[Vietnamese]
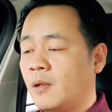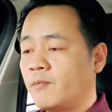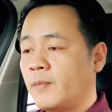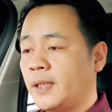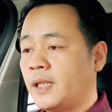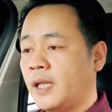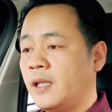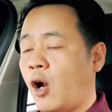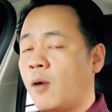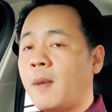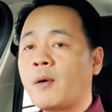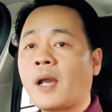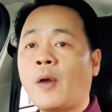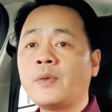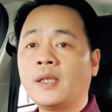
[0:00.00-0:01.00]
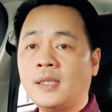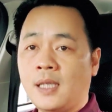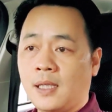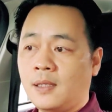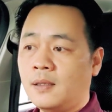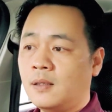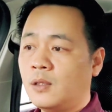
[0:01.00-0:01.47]
Vậy thì họ báo cáo những
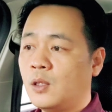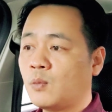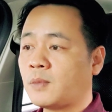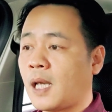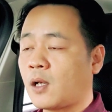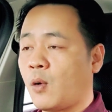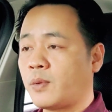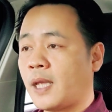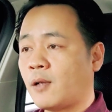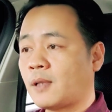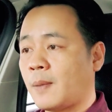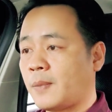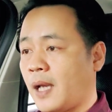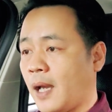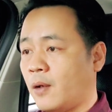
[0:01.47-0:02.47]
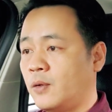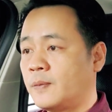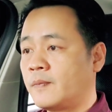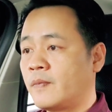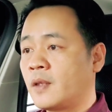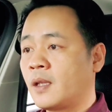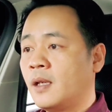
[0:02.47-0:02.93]
gì? Chúng ta cùng nhau tham khảo.
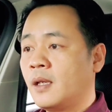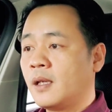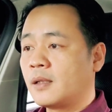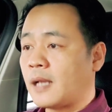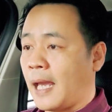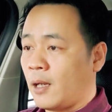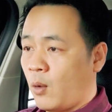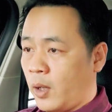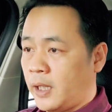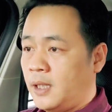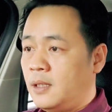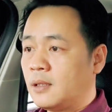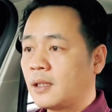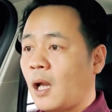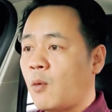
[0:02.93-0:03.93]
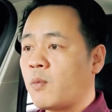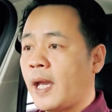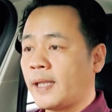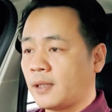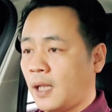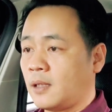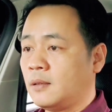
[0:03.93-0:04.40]
Đảng ủy Công
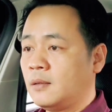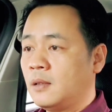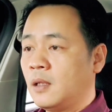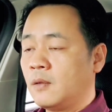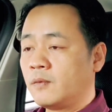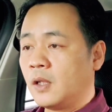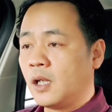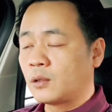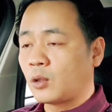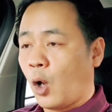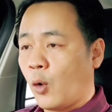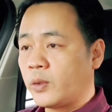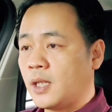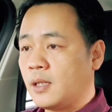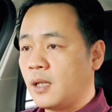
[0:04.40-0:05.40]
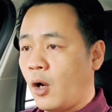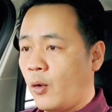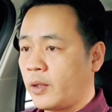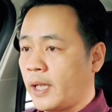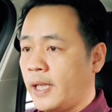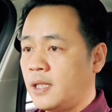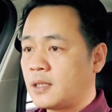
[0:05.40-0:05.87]
an tỉnh vừa tổ chức
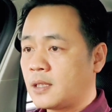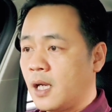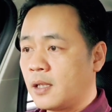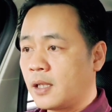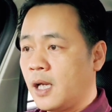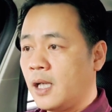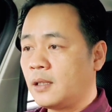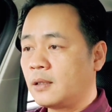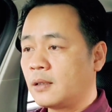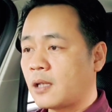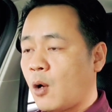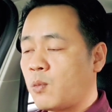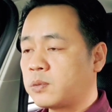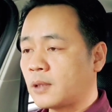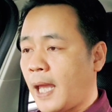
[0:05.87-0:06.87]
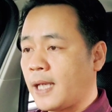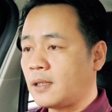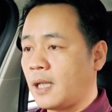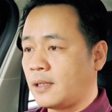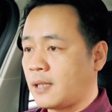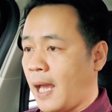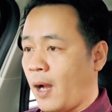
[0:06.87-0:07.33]
hội nghị sơ kết công tác
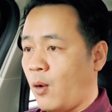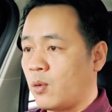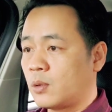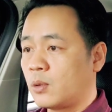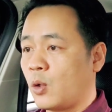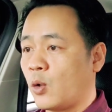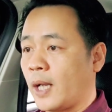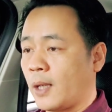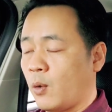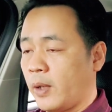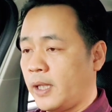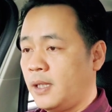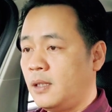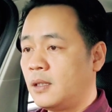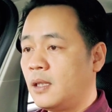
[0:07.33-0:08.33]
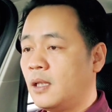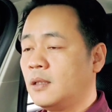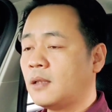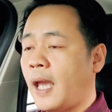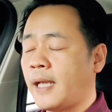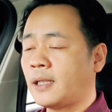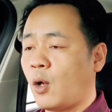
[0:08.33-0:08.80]
lãnh đạo của Đảng ủy 9
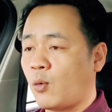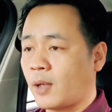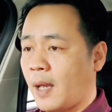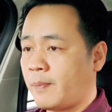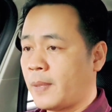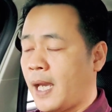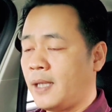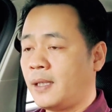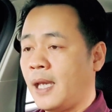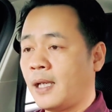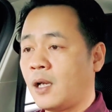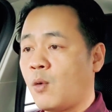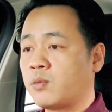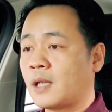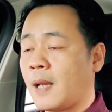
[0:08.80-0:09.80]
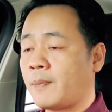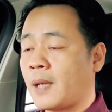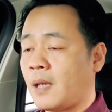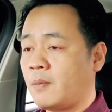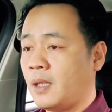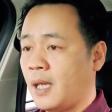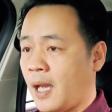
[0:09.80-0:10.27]
tháng đầu năm
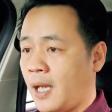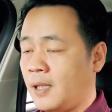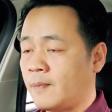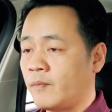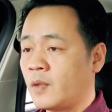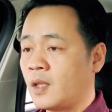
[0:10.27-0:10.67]
2022.